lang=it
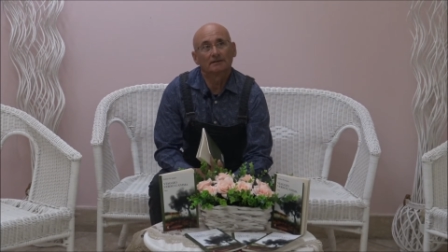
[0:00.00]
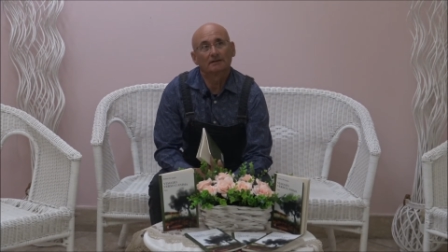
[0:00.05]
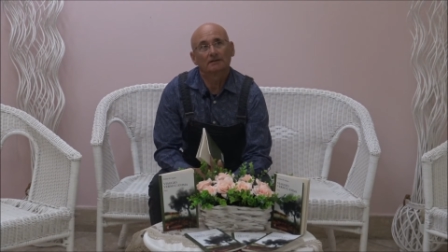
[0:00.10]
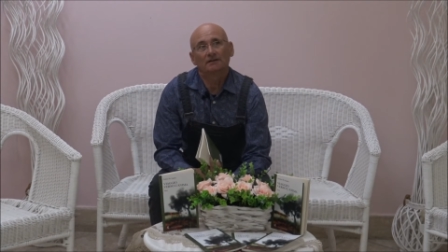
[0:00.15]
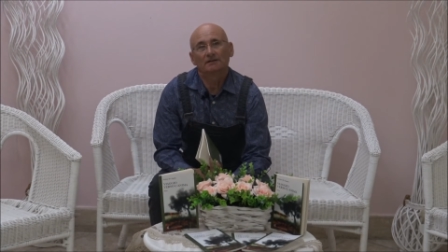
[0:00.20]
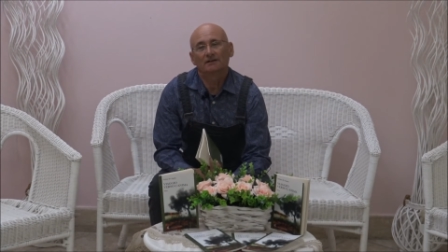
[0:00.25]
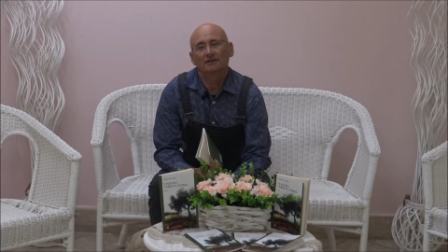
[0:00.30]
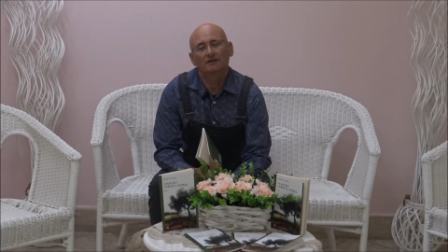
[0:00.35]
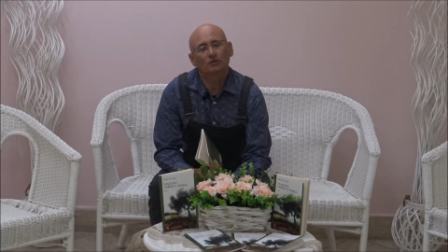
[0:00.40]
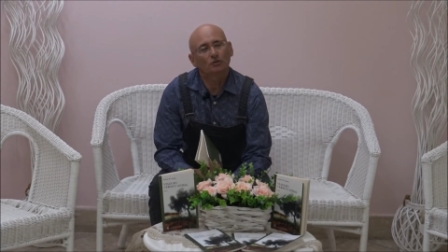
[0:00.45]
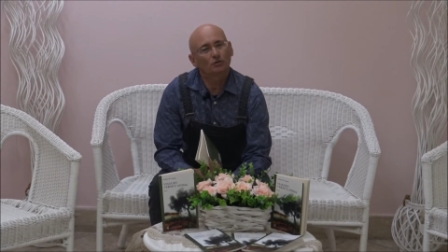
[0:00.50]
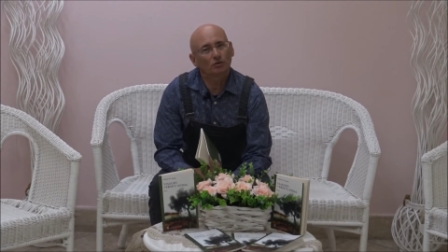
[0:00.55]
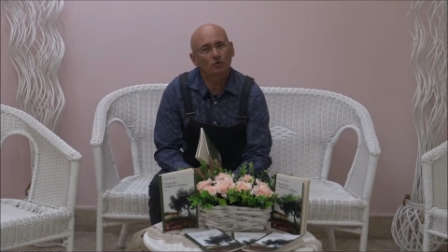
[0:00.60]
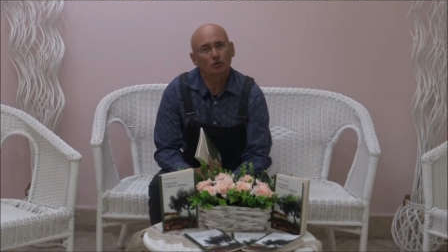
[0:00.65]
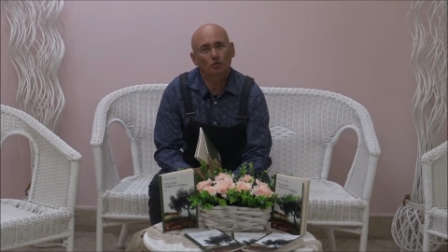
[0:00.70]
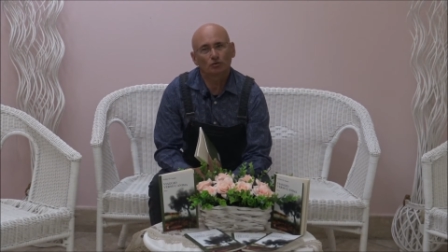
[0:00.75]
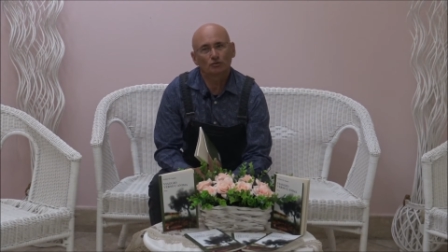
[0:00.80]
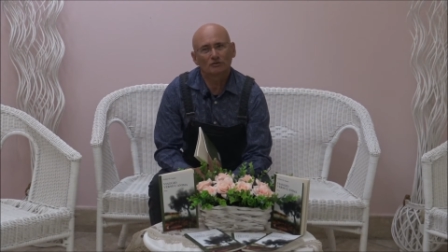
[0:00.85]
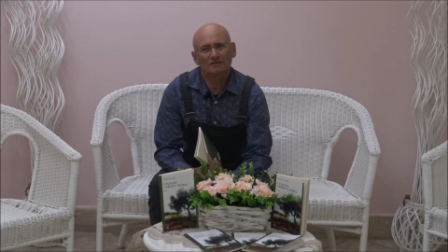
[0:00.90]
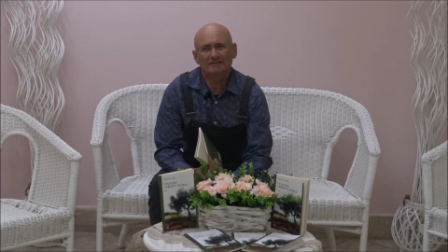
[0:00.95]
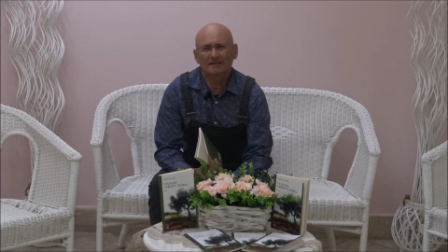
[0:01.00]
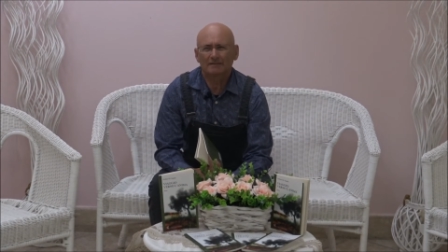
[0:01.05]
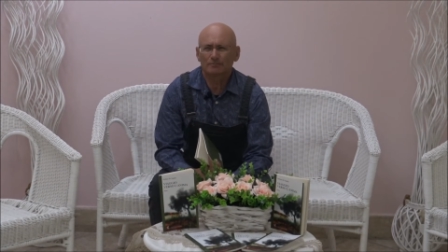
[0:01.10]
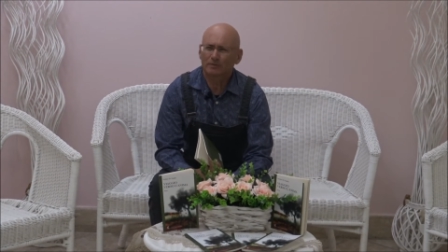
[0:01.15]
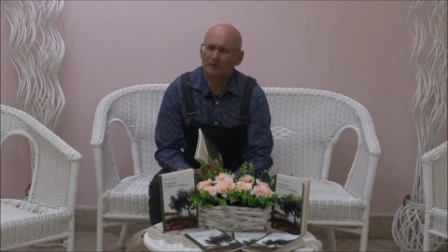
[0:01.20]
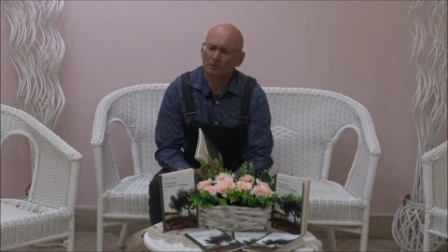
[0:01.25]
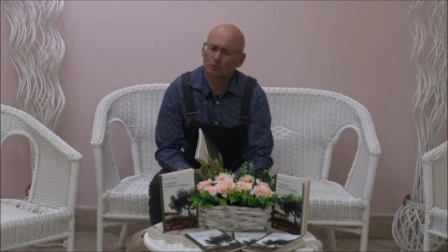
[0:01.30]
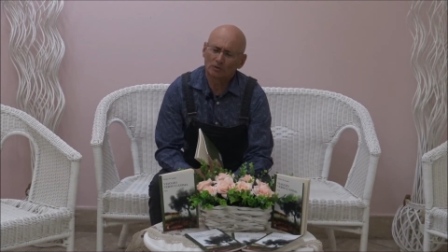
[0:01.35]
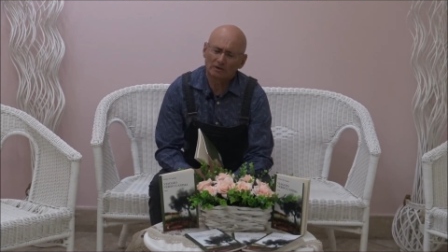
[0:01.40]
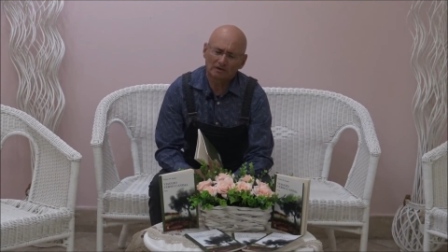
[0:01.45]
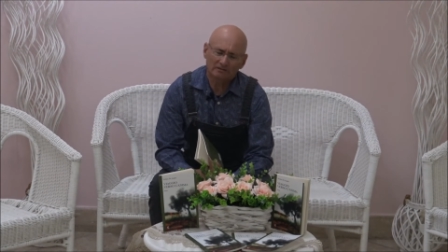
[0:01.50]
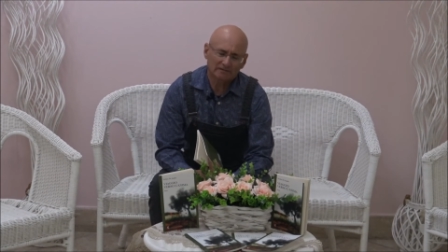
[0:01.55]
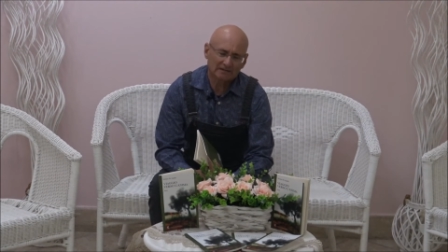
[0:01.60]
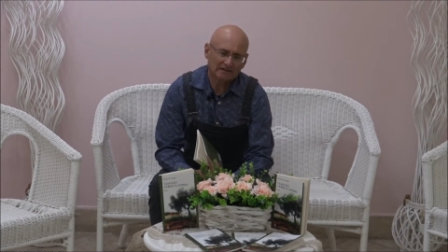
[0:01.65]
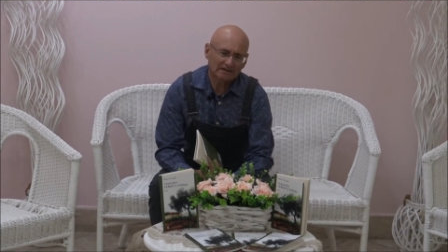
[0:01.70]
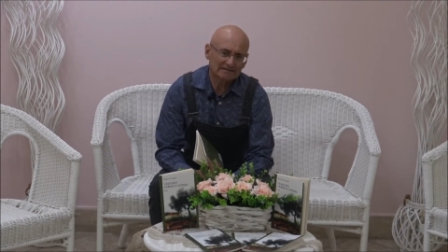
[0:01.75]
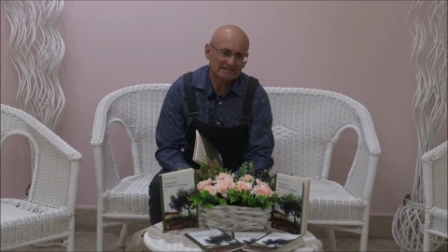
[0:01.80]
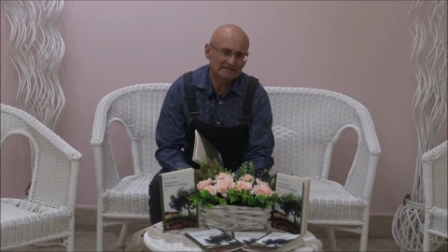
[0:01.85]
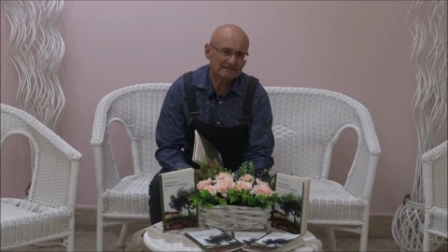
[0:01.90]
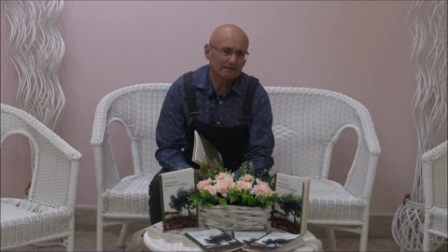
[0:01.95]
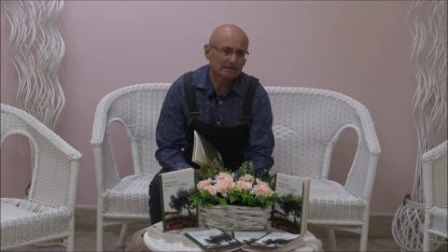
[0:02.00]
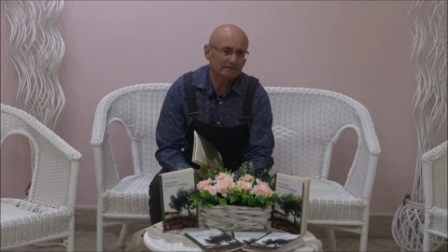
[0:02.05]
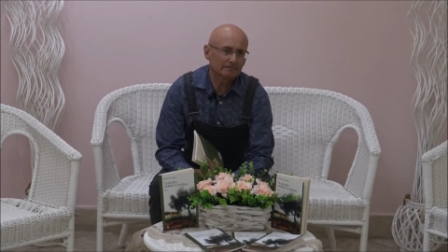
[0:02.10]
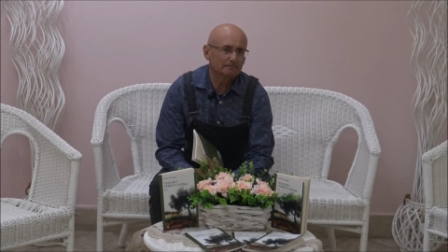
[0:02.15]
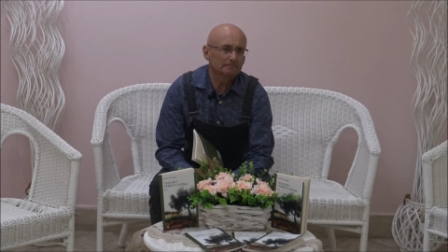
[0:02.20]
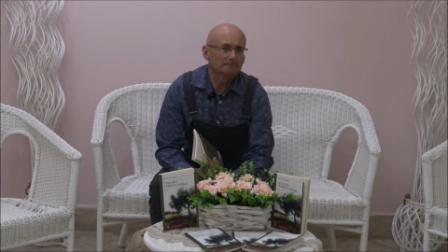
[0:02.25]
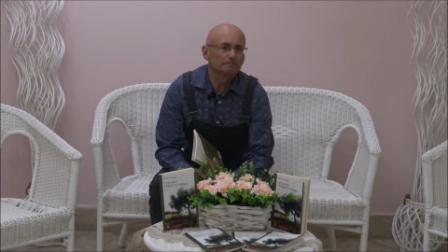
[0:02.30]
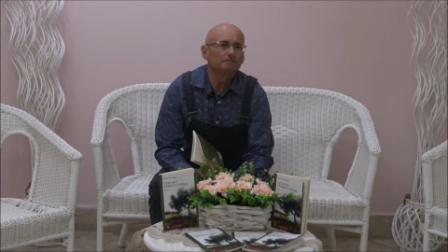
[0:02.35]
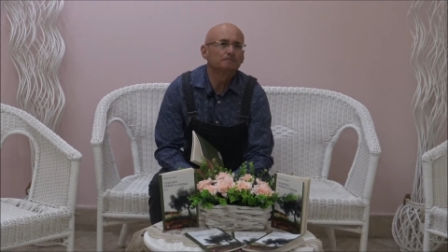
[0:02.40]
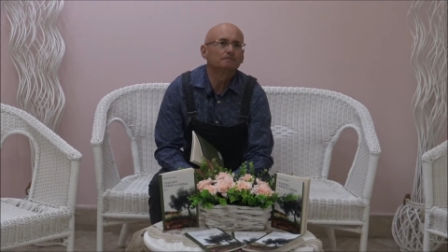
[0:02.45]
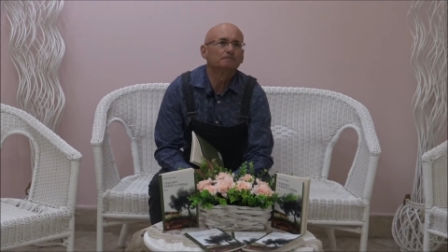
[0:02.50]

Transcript: Eh, io ricordo sempre quella frase